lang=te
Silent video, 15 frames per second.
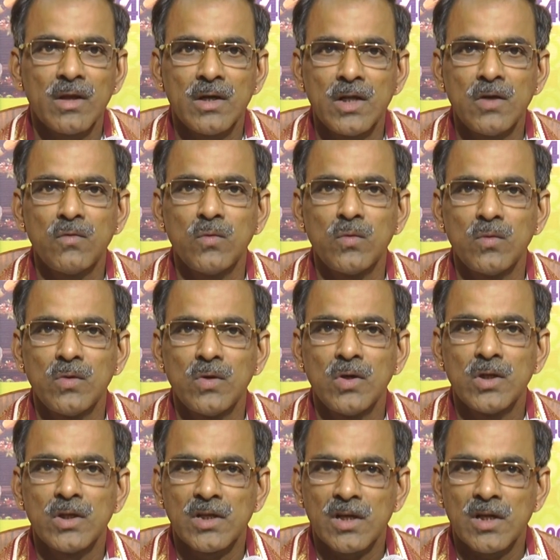నీవు
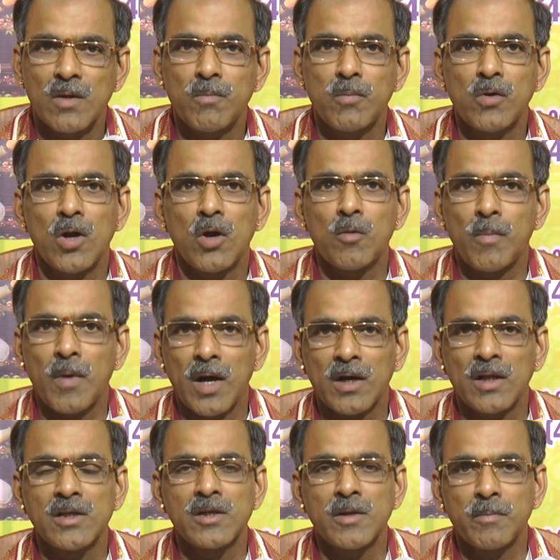చిన్నప్పుడు నాకు
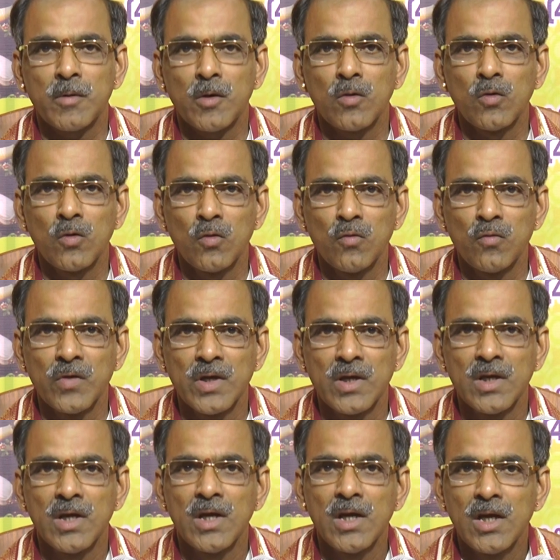పాఠం చెప్పిన గురువువి
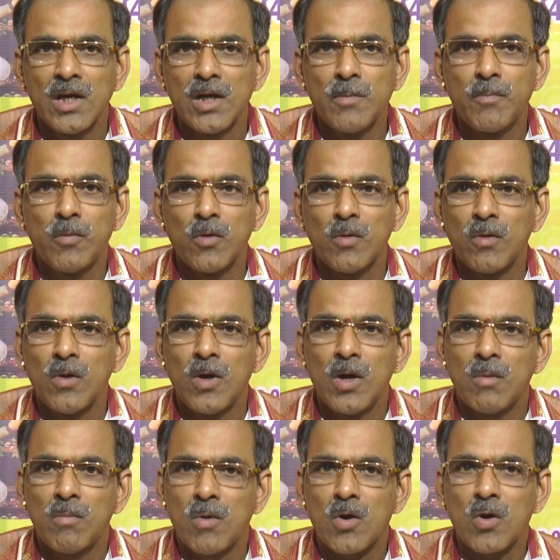ఇప్పుడు
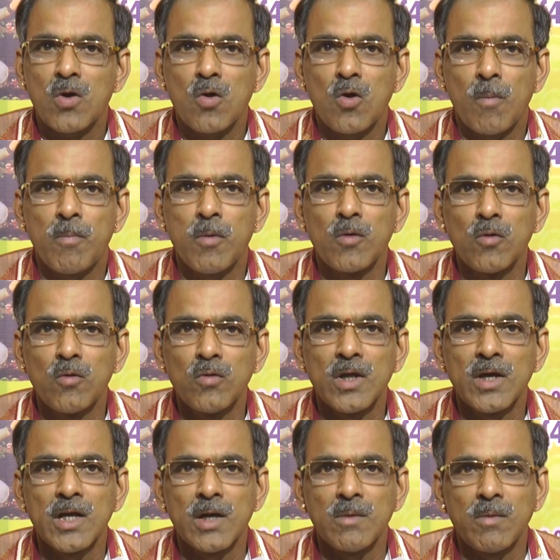మరొక గొప్ప గురువు
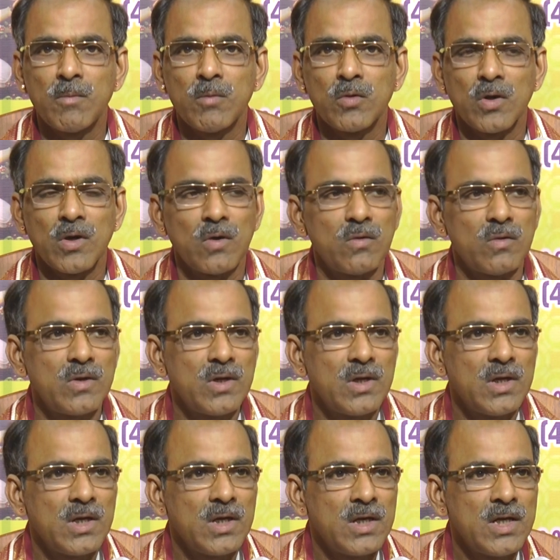దగ్గరికి పంపుతున్నావు
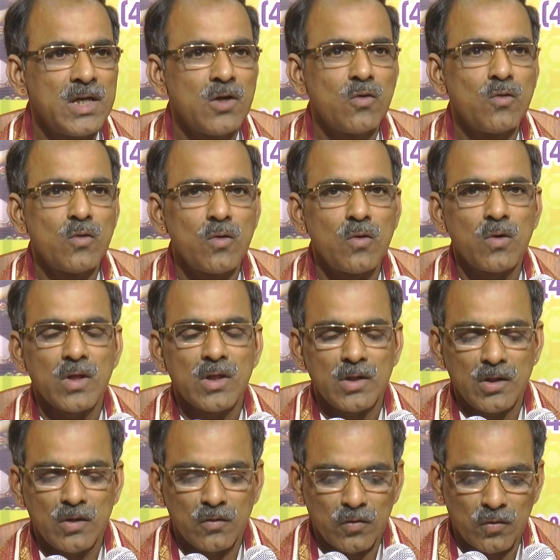నీ గురు రుణం
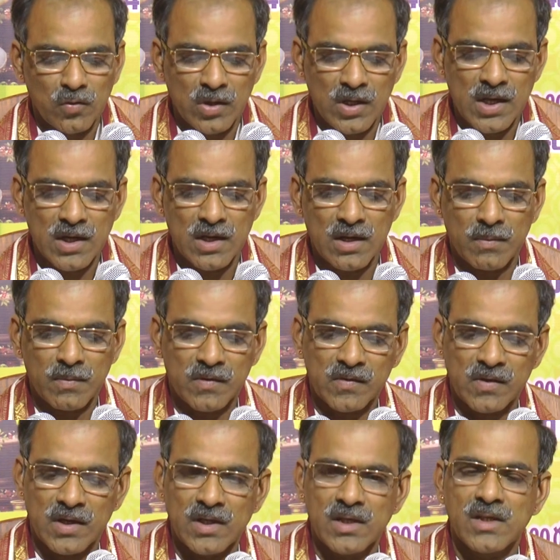తీర్చుకోలేనని
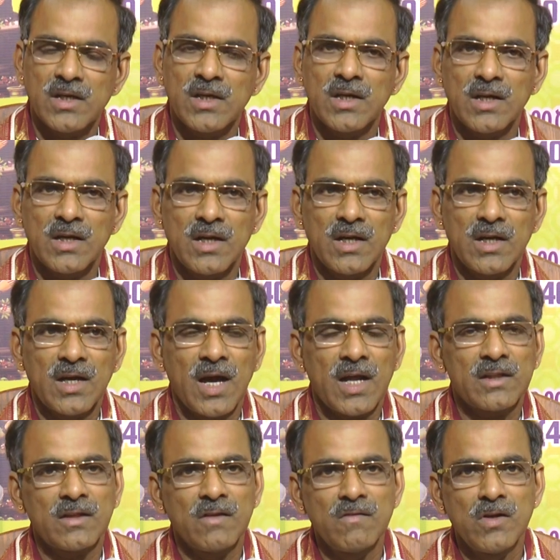నమస్కరించి
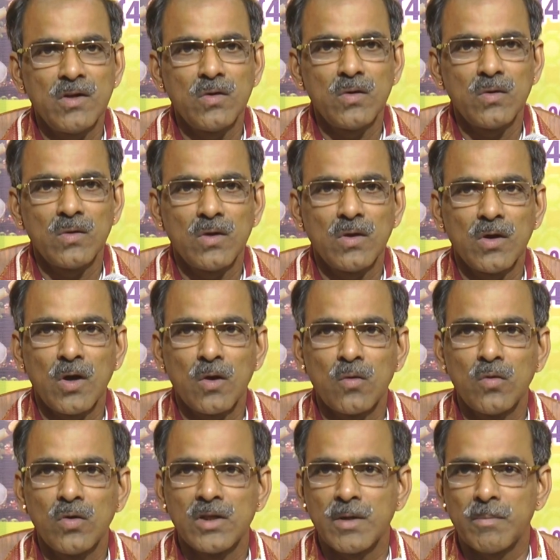కార్తవీర్యుడు
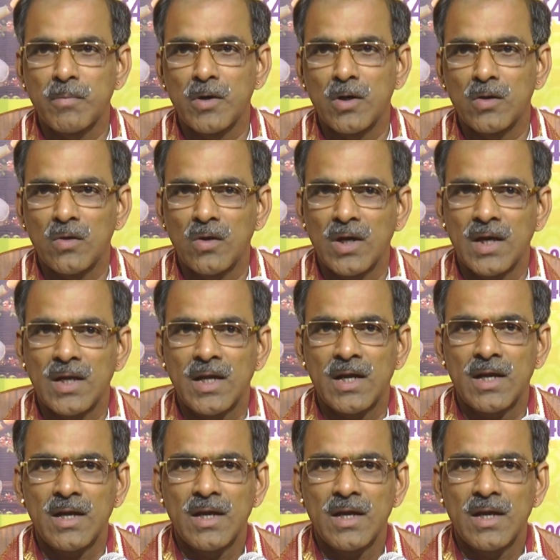గర్గుడు చెప్పినట్లుగానే